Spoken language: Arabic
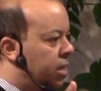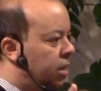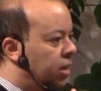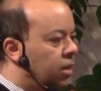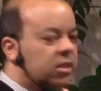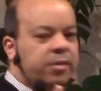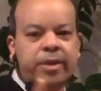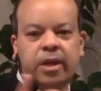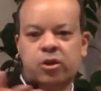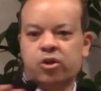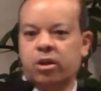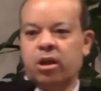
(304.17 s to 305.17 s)
الكنيسة
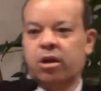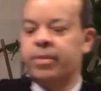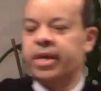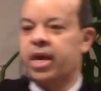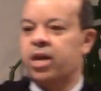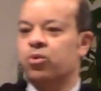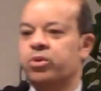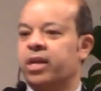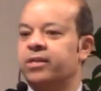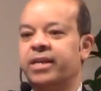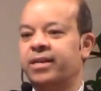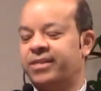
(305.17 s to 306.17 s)
لهاش علاقة بالكهنوت
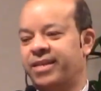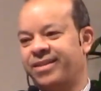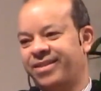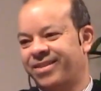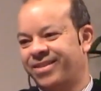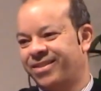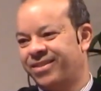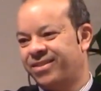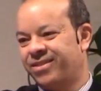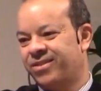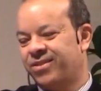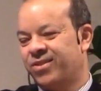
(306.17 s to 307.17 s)
أساسا
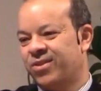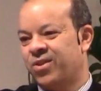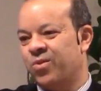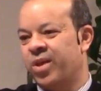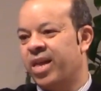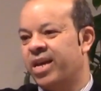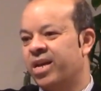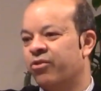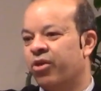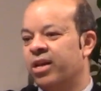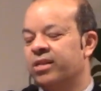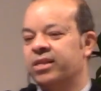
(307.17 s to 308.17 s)
ولكن
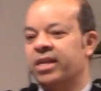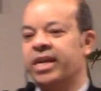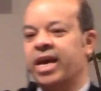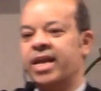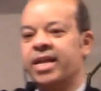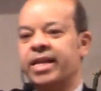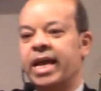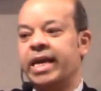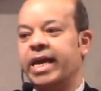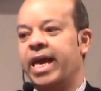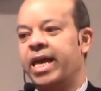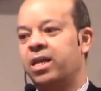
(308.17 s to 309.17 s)
رئيس الكهنة ده
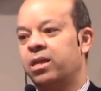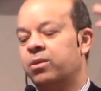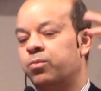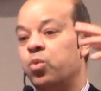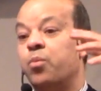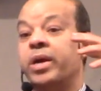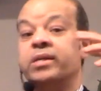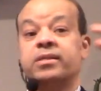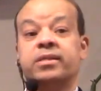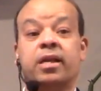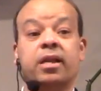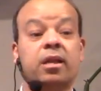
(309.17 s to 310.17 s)
كان
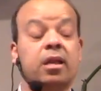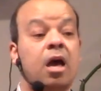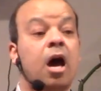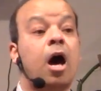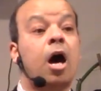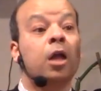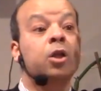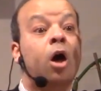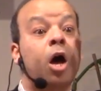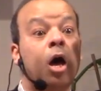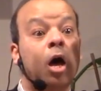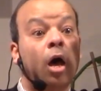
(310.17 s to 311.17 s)
ممثل
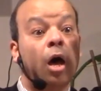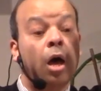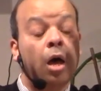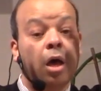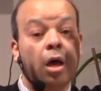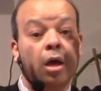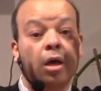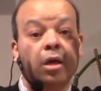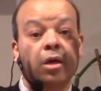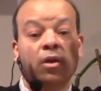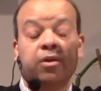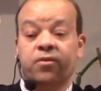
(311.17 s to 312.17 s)
الله
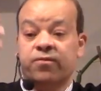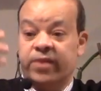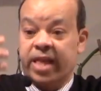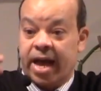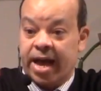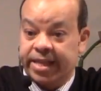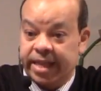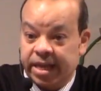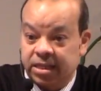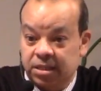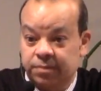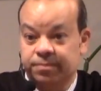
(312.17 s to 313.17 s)
في العهد
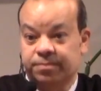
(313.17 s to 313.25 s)
القديم